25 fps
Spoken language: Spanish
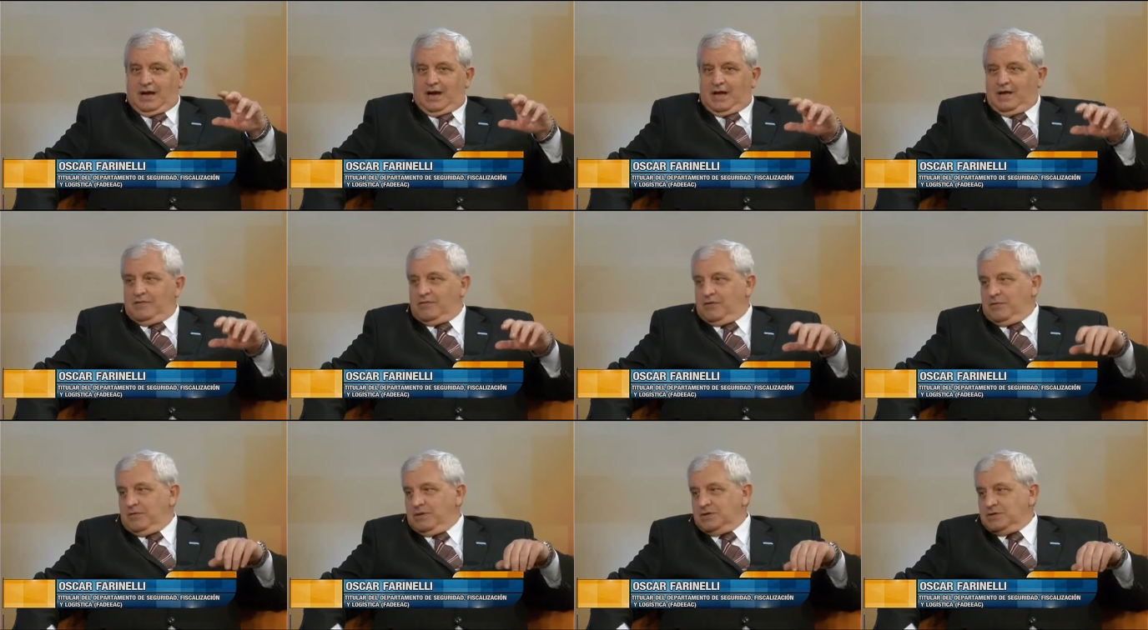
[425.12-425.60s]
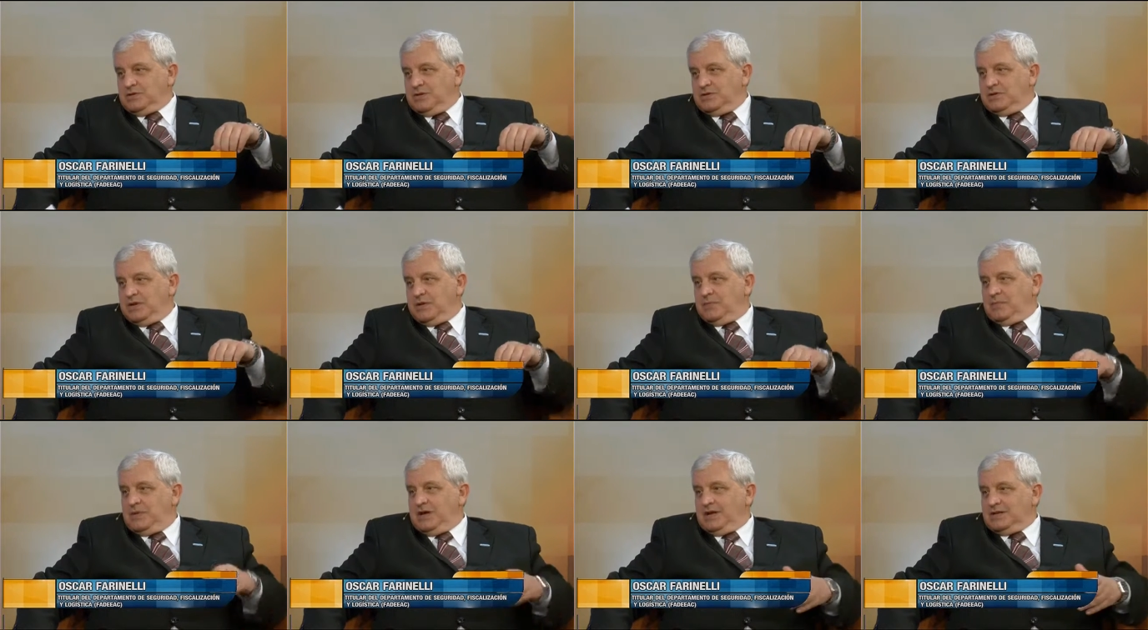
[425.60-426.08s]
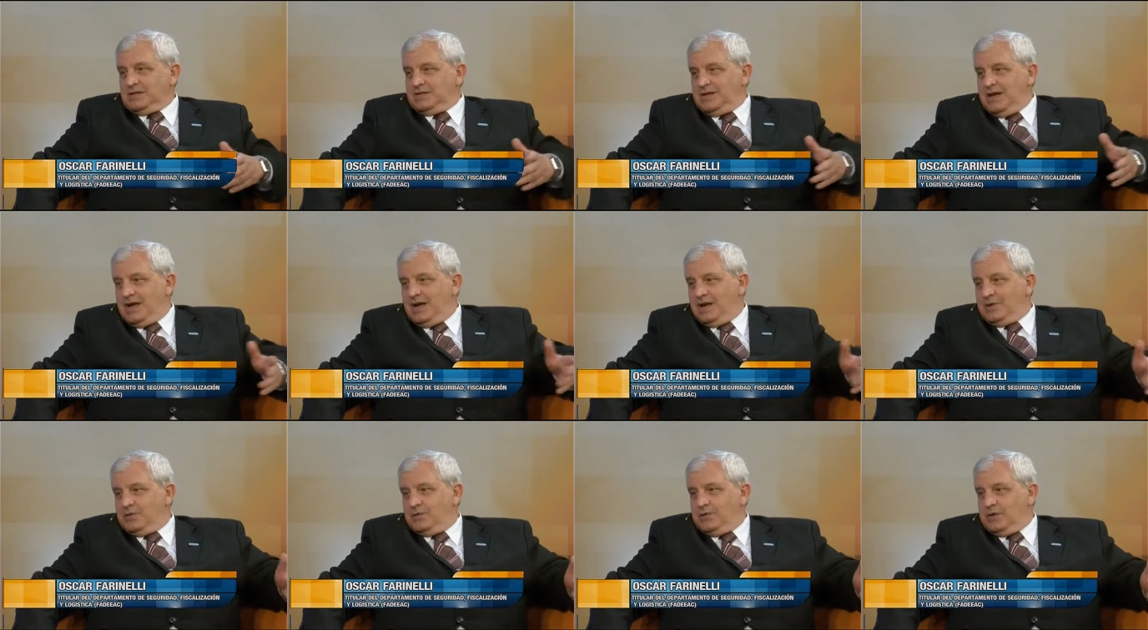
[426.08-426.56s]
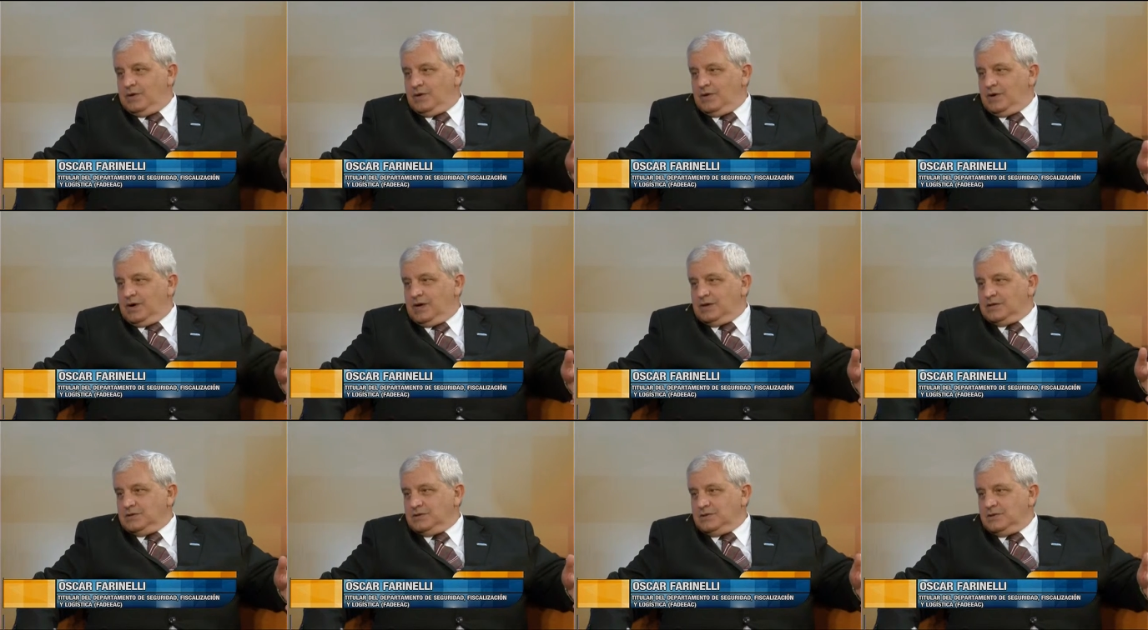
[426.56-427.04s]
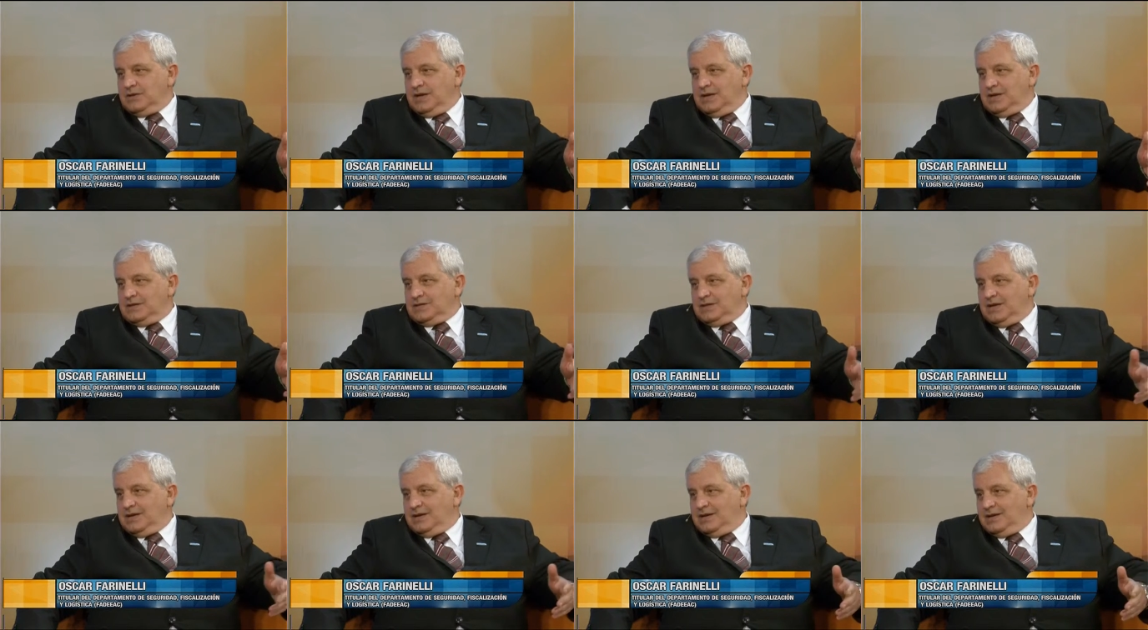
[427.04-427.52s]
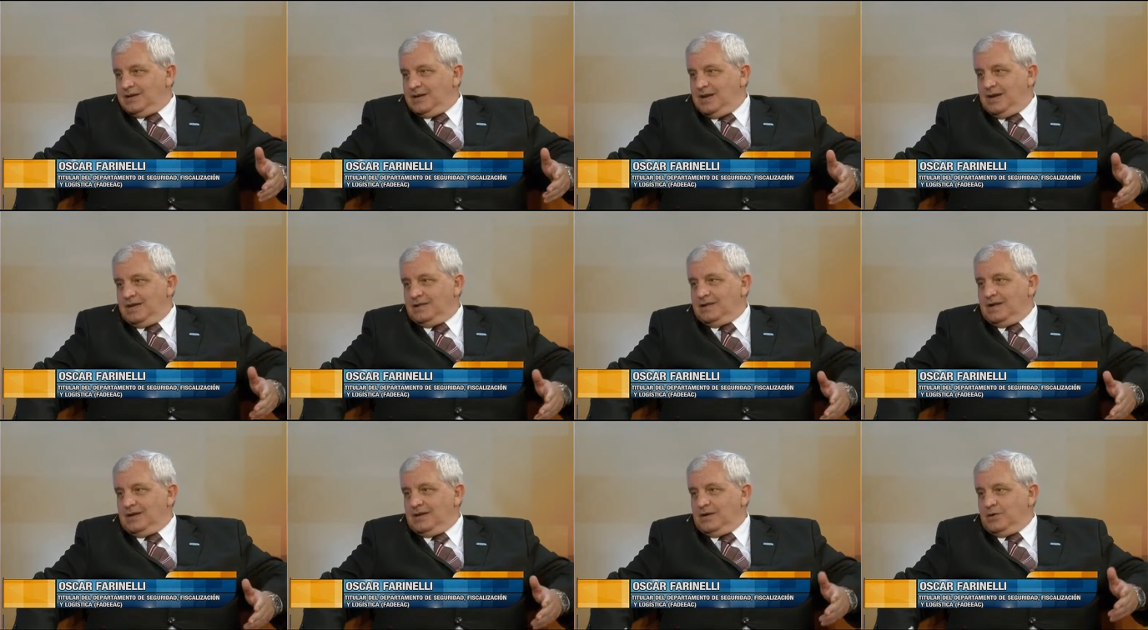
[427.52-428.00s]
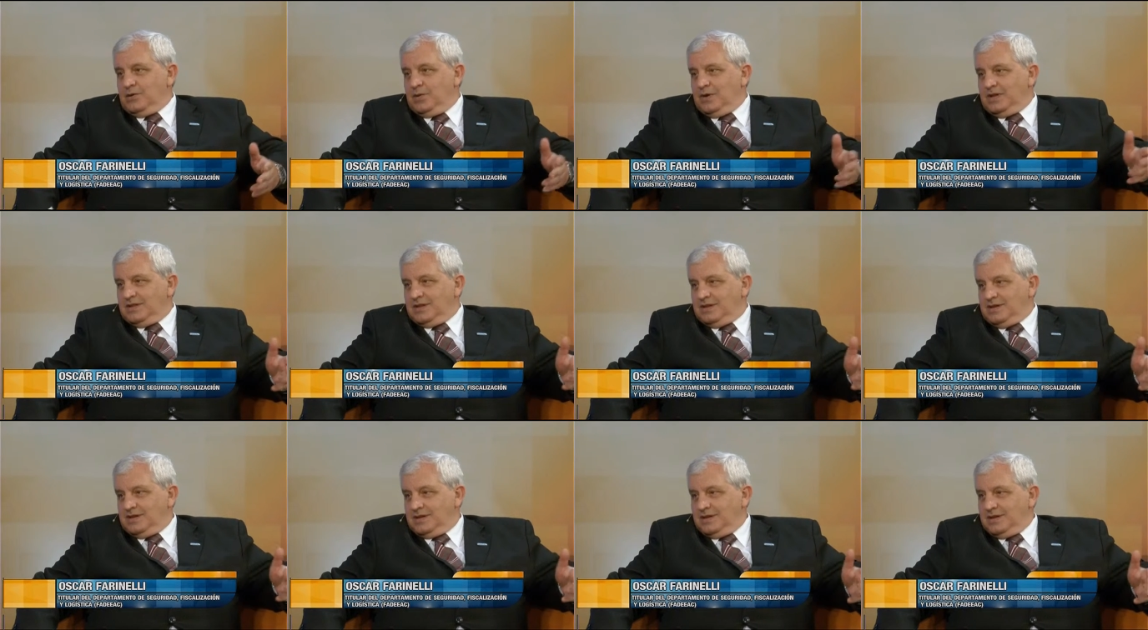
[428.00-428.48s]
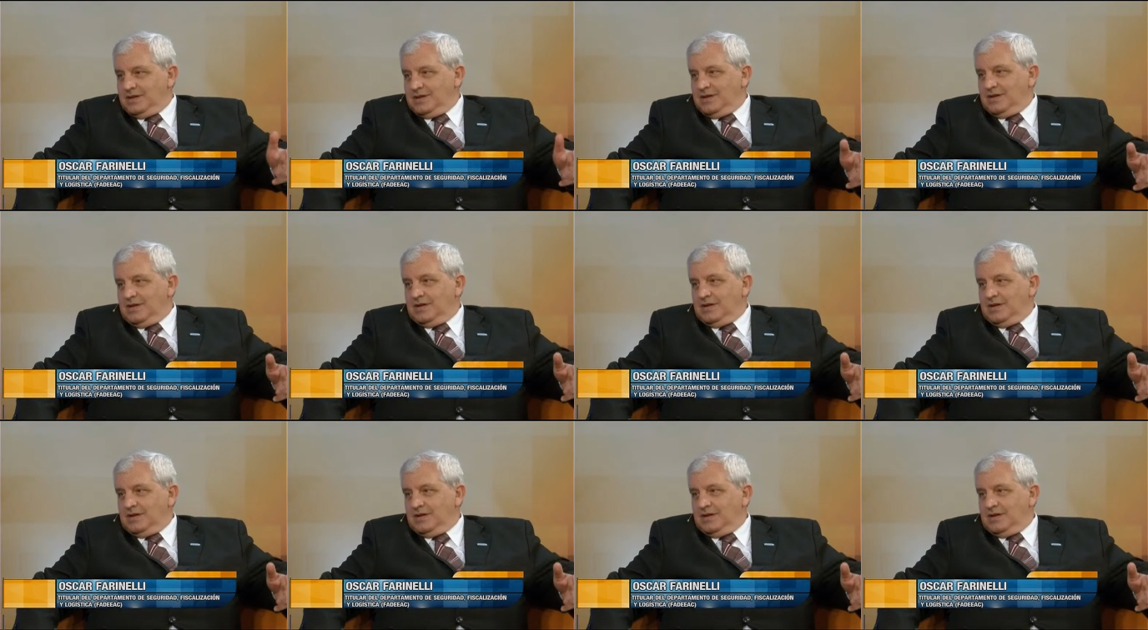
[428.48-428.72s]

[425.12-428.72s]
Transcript: la información dispersa lo único que ayuda es al, delincuente.